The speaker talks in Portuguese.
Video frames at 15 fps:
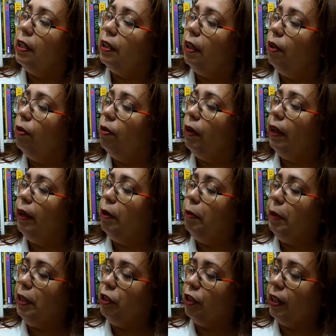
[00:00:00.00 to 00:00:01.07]
Então é
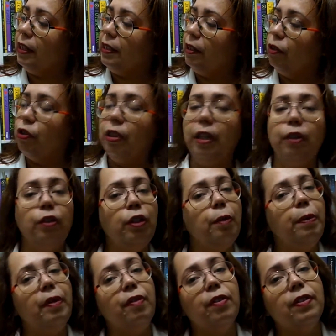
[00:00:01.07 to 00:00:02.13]
uma indicação de leitura
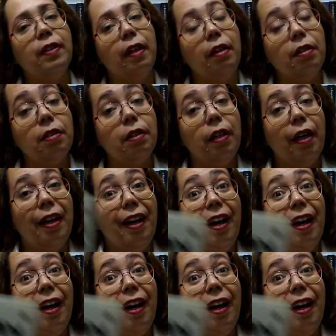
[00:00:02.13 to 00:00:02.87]
para vocês.